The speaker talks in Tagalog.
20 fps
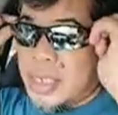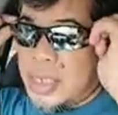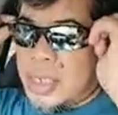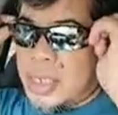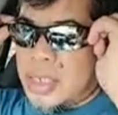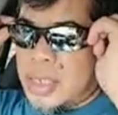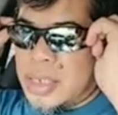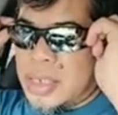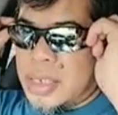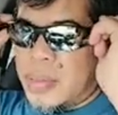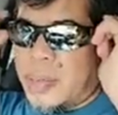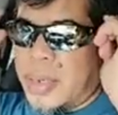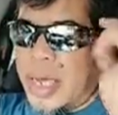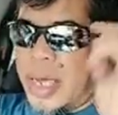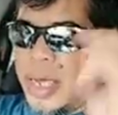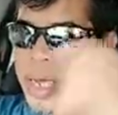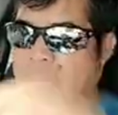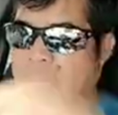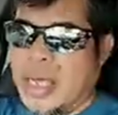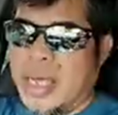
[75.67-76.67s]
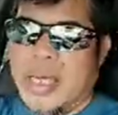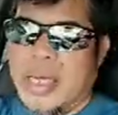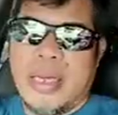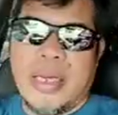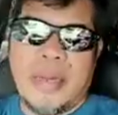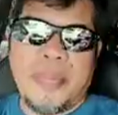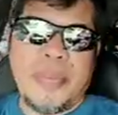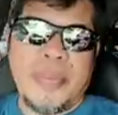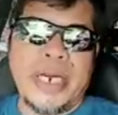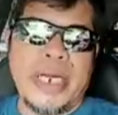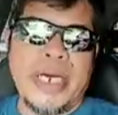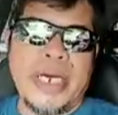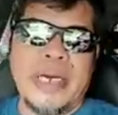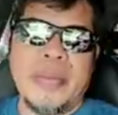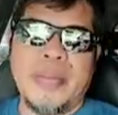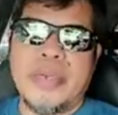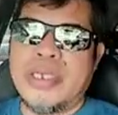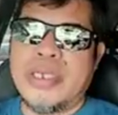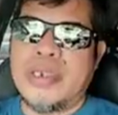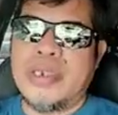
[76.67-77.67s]
sa may Panay
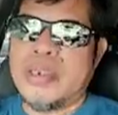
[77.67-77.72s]
Avenue